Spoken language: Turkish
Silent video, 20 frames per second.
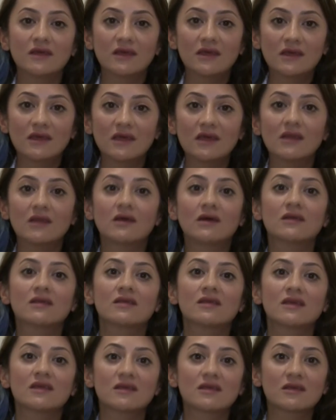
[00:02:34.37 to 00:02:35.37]
2 ile
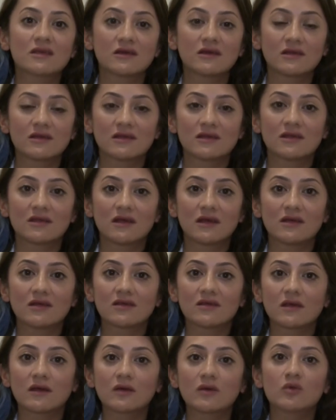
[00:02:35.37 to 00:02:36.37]
8
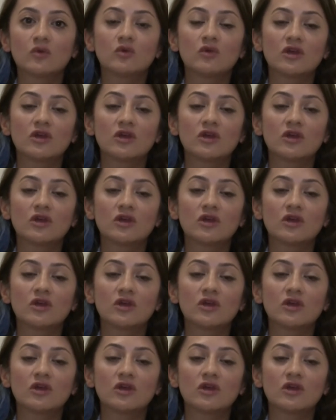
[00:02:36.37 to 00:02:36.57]
arasındaysa